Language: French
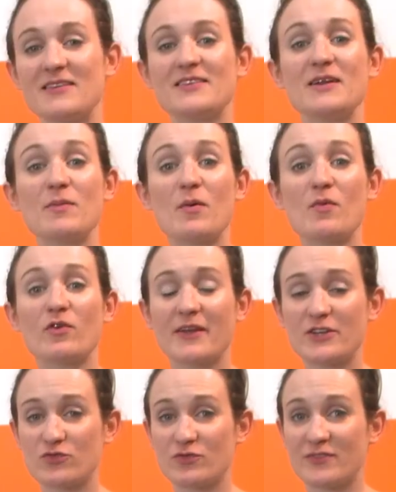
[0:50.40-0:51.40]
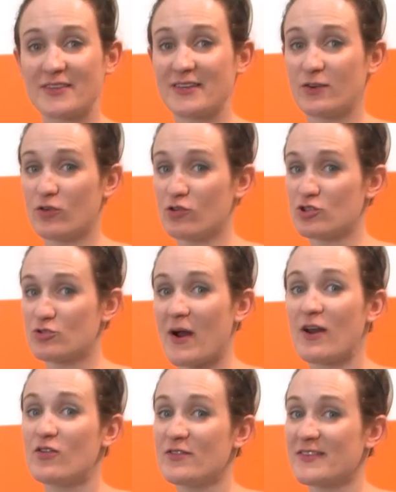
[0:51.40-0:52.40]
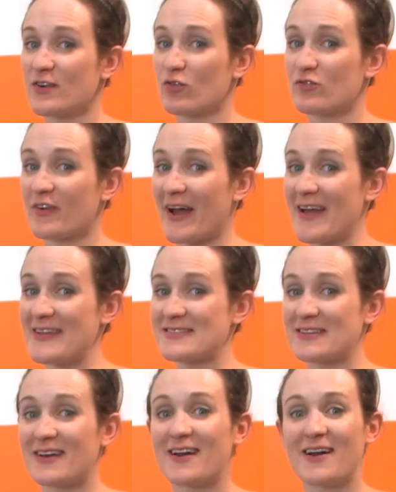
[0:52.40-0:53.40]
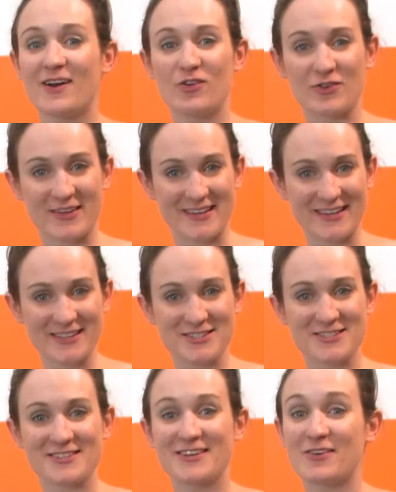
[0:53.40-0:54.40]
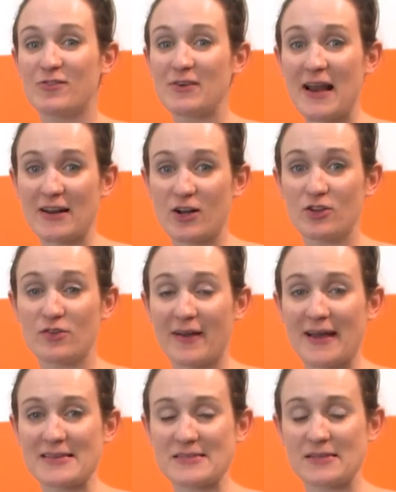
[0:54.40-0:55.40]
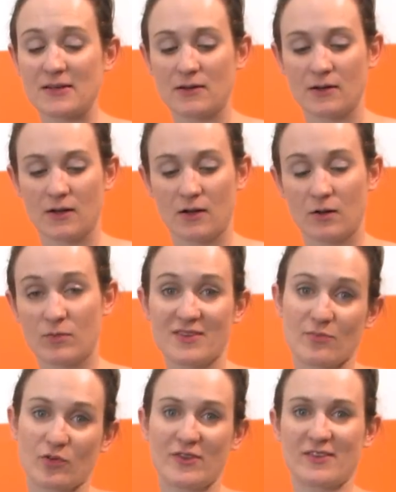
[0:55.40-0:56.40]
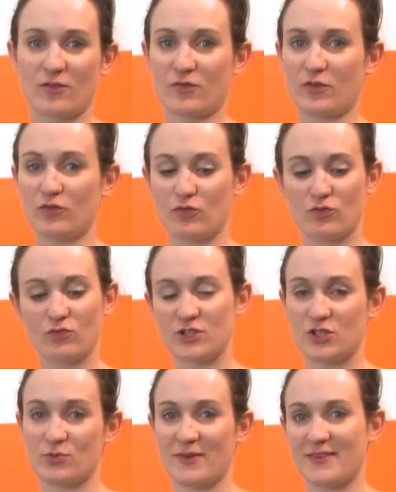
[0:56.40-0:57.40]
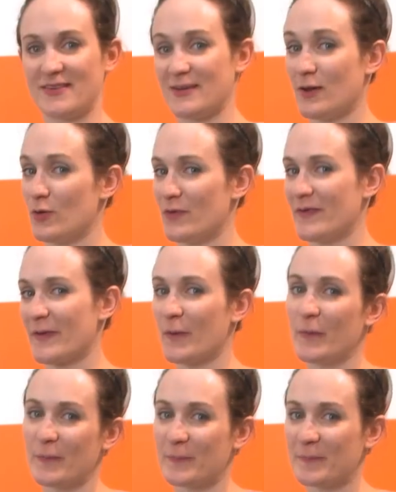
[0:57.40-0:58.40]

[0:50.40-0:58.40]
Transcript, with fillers: C'est le moment d'ajouter au choix le sirop de fraise, le kirsch ou l'alcool de fraise. Alors moi, c'est pour des enfants, du coup, j'ai choisi le sirop.